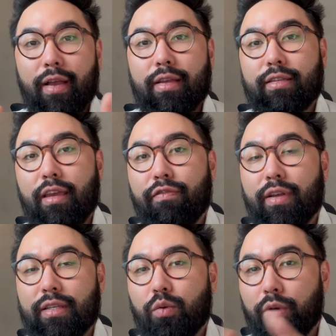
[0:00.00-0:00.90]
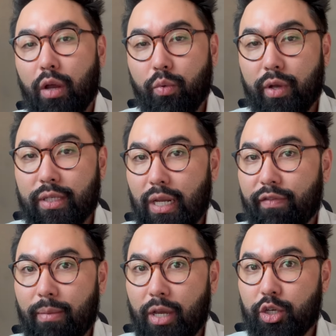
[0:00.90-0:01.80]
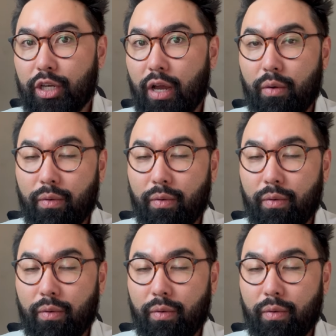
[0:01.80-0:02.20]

sem fazer qualquer coisa, que ela vai me achar